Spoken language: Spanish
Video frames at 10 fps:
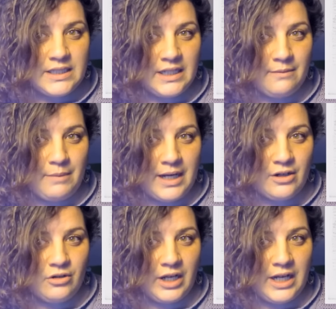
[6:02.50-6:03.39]
Sin
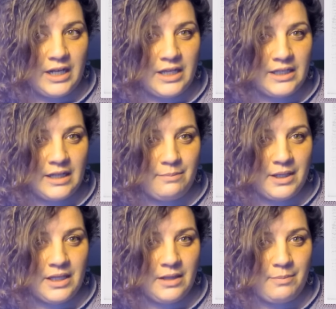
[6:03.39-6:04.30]
embargo, él cita
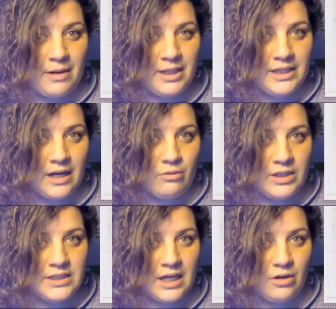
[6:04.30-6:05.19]
principalmente a
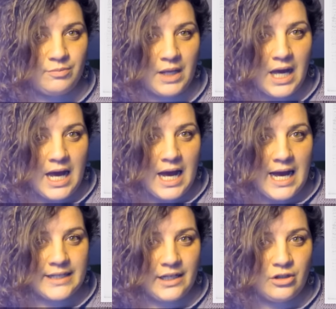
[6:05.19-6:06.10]
Weishaupt,
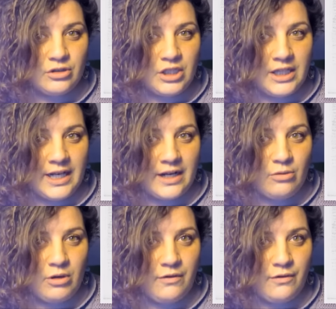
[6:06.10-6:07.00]
a quien
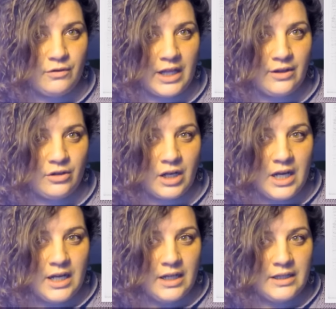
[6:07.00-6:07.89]
considera como el fundador
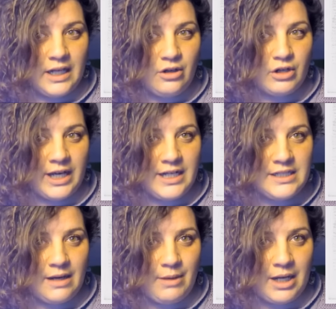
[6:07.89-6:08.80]
de lo que
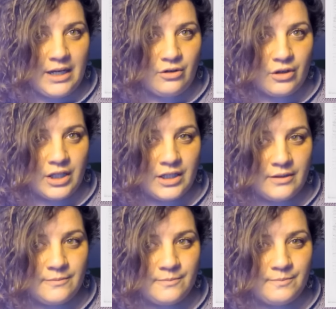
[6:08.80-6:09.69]
él llama la
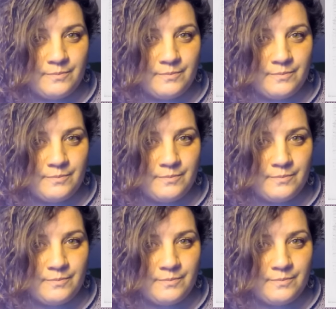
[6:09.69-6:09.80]
orden.